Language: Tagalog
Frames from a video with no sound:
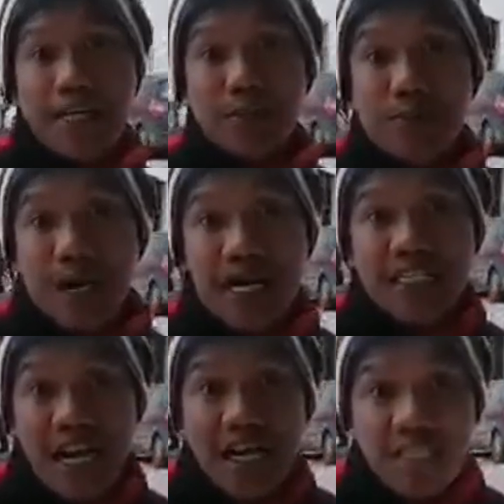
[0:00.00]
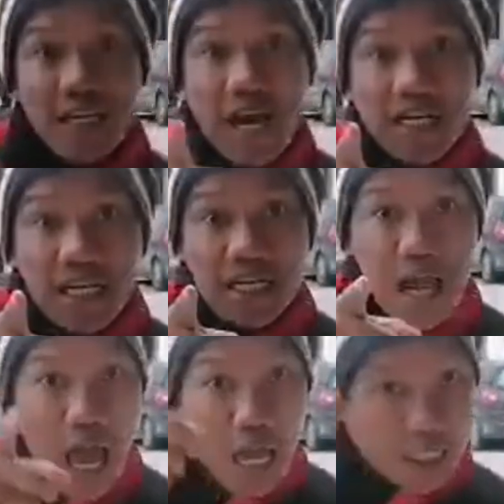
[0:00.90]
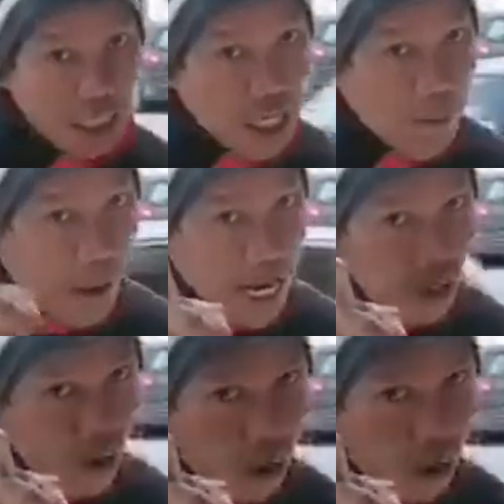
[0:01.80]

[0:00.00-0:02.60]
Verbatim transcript: Paris, France, Arita Garden, gigibain